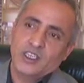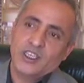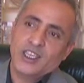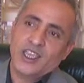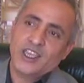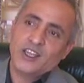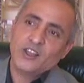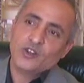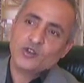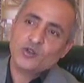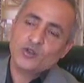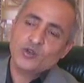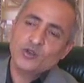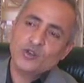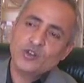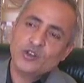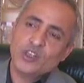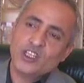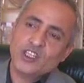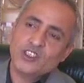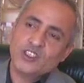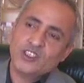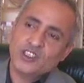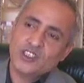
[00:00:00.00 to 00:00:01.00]
Yani
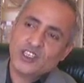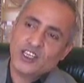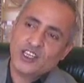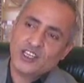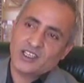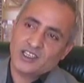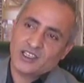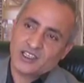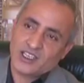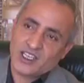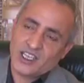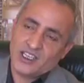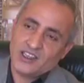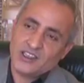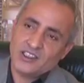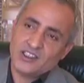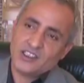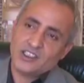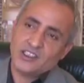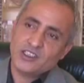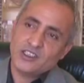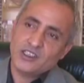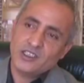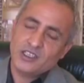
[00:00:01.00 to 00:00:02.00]
suyun geçirgenini
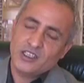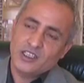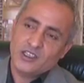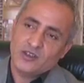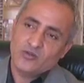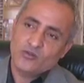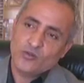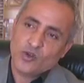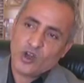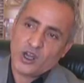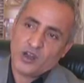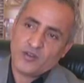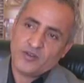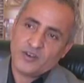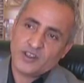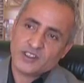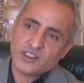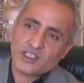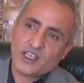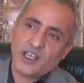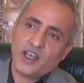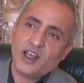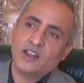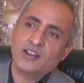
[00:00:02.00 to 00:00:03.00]
kendisini
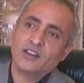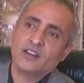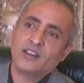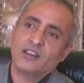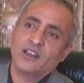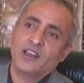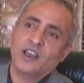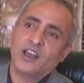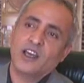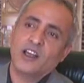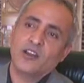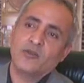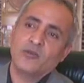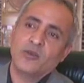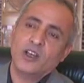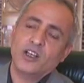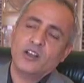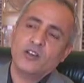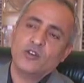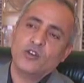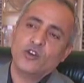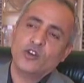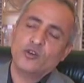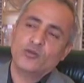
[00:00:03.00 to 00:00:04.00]
muhafaza altına
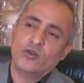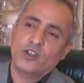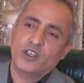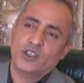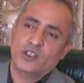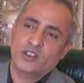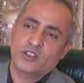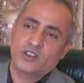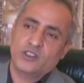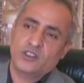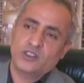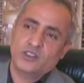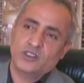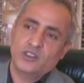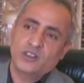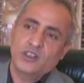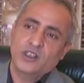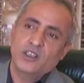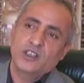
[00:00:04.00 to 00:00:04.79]
almak, korumak için.